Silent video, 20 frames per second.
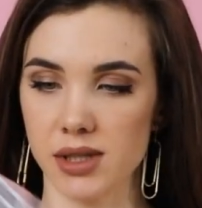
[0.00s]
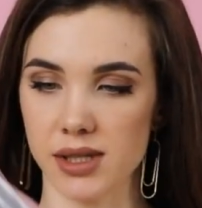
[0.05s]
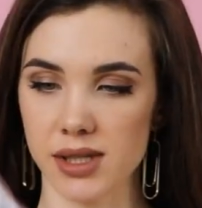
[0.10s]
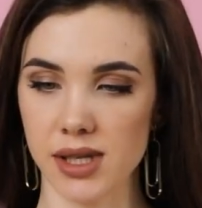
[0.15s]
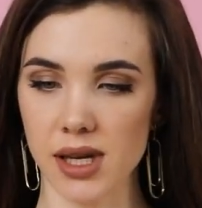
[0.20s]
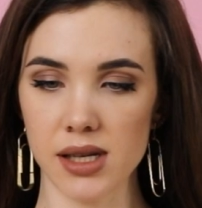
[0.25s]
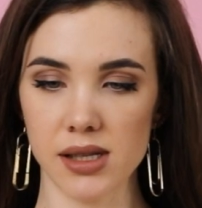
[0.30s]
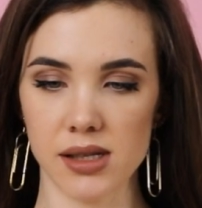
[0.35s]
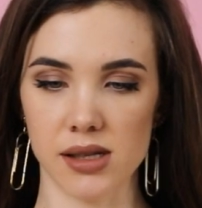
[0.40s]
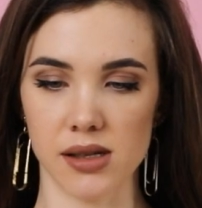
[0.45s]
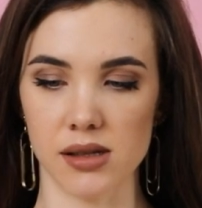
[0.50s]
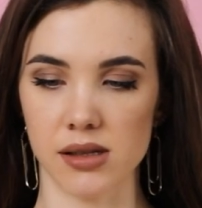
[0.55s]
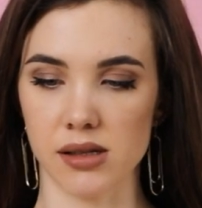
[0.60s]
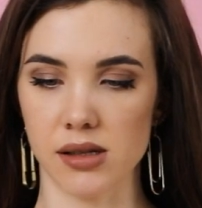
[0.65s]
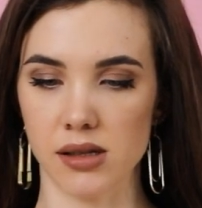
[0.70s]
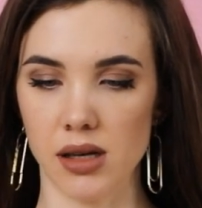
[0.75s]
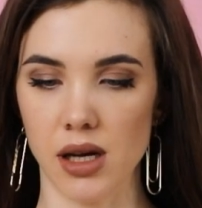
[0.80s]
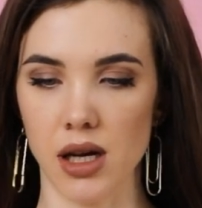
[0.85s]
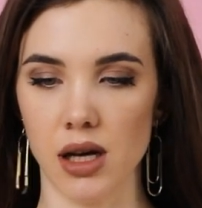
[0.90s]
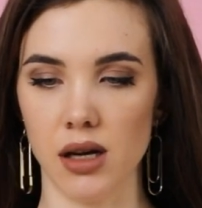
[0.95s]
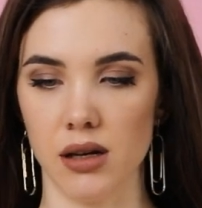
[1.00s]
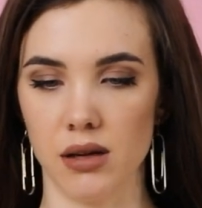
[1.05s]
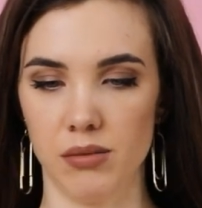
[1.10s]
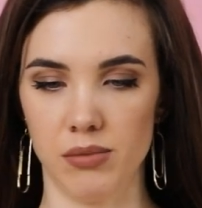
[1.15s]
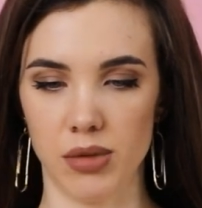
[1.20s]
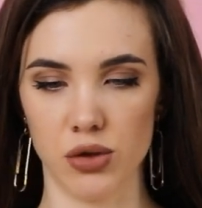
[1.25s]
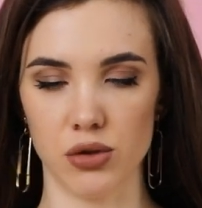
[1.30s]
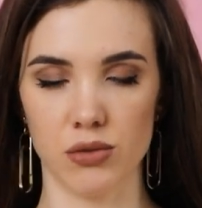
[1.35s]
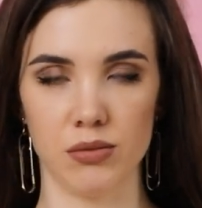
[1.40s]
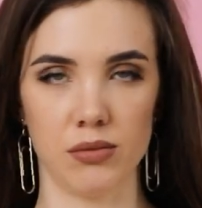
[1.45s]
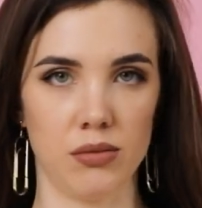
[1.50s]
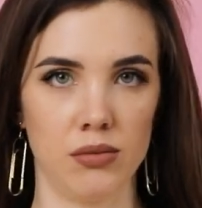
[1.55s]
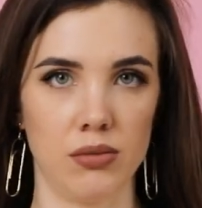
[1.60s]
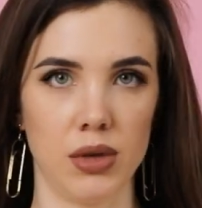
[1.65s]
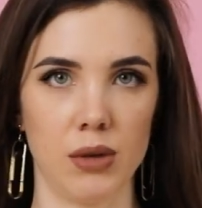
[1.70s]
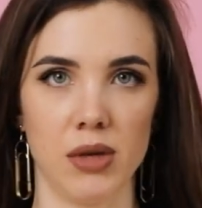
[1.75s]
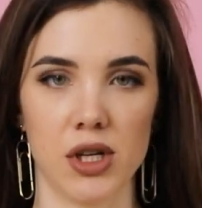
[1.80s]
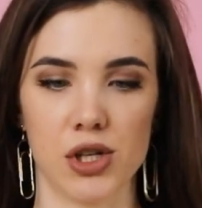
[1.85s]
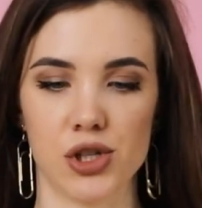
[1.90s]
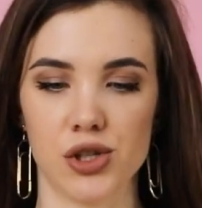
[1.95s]
Сейсес, а потом
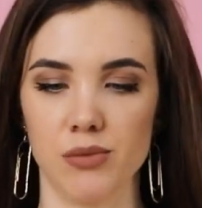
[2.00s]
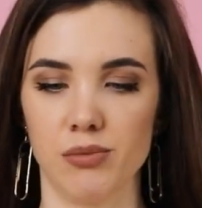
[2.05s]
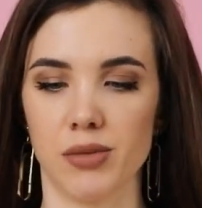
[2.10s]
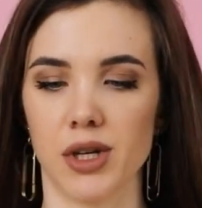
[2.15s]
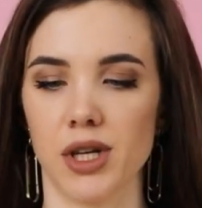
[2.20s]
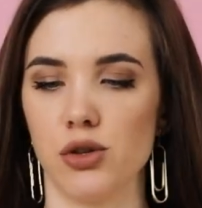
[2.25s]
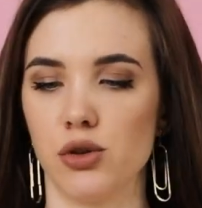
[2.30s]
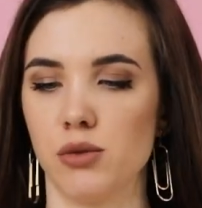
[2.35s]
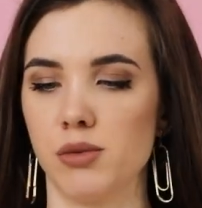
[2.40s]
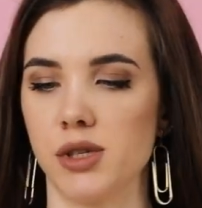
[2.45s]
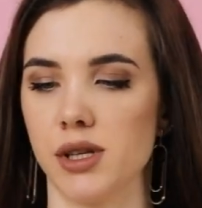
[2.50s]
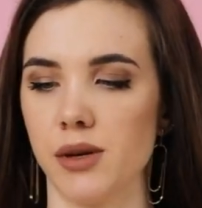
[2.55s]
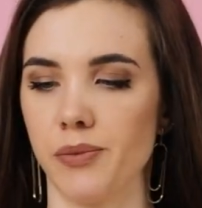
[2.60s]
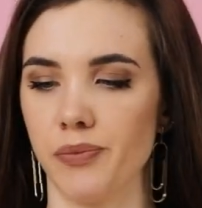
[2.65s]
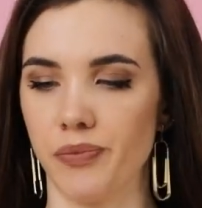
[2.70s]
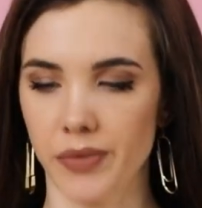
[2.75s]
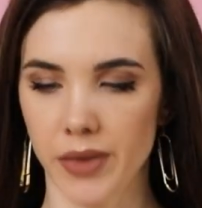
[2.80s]
по большим пройдемся.